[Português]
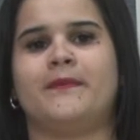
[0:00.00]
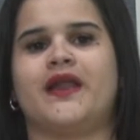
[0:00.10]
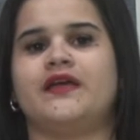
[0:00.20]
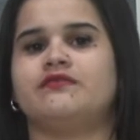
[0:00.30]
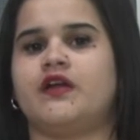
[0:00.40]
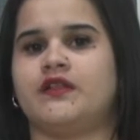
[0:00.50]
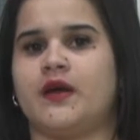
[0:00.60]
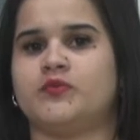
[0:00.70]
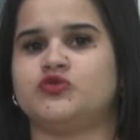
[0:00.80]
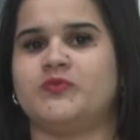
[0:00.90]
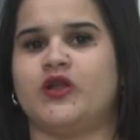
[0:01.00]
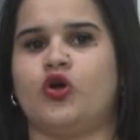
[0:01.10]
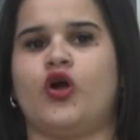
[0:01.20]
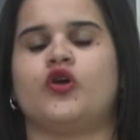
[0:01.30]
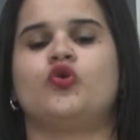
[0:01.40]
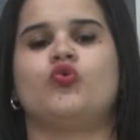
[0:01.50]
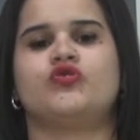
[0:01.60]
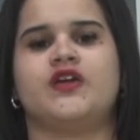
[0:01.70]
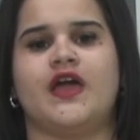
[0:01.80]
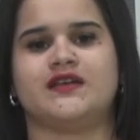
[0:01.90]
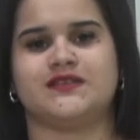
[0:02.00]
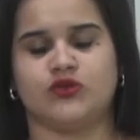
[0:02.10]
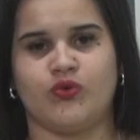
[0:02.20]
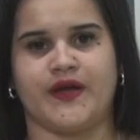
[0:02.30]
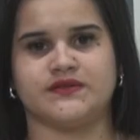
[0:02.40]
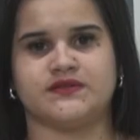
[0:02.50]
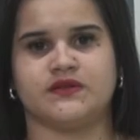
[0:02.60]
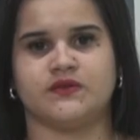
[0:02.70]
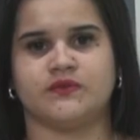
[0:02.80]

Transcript: para entendermos melhor o que é essa doença.